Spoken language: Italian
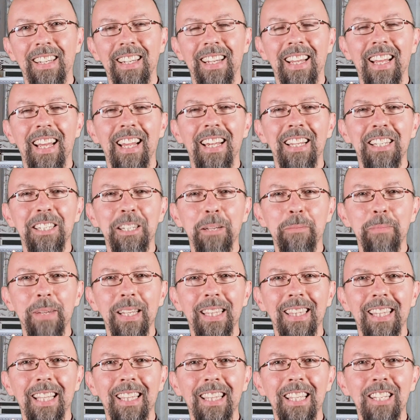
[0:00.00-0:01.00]

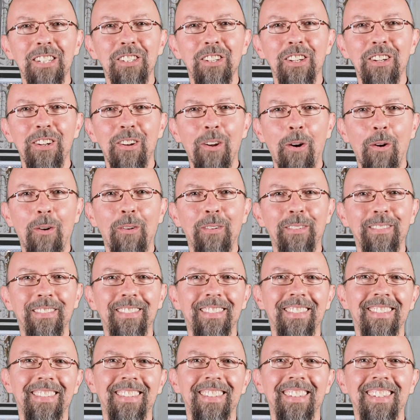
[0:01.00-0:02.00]
Elisabetta dice no,
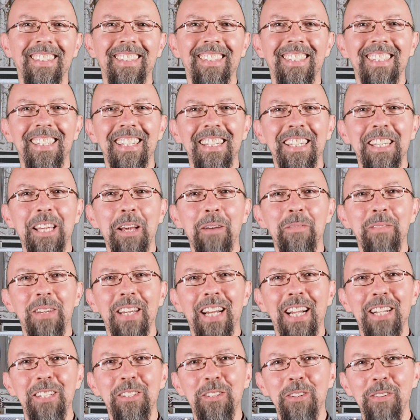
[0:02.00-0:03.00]
si
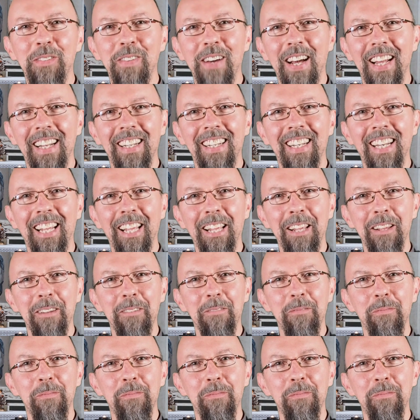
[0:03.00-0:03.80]
chiamerà Giovanni.